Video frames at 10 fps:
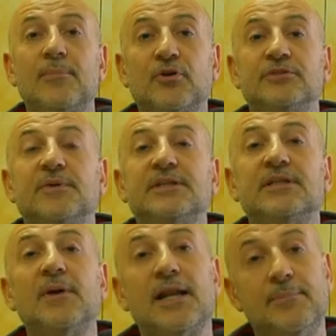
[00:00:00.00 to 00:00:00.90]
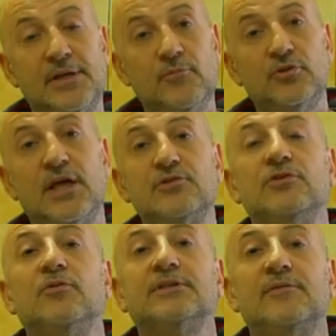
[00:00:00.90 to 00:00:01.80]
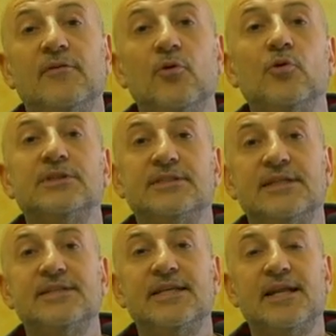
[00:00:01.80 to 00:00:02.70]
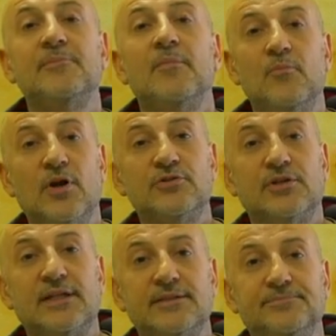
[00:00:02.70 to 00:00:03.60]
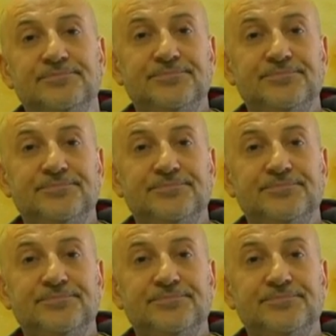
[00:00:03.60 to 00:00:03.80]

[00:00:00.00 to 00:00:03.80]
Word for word: la prossima settimana per il montaggio di questa favolosa zanzariera. Buona giornata.